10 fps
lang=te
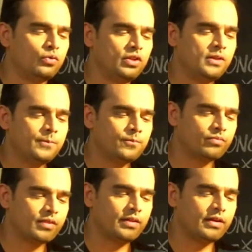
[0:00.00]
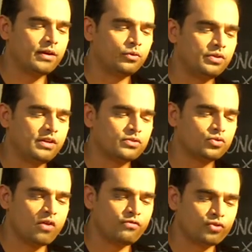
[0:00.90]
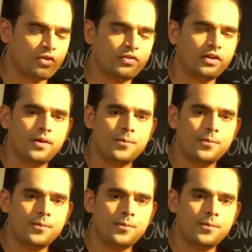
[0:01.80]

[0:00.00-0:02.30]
ఉంది ఇది ఎందుకంటే కొద్దిగా సాఫ్ట్ సాఫ్ట్గా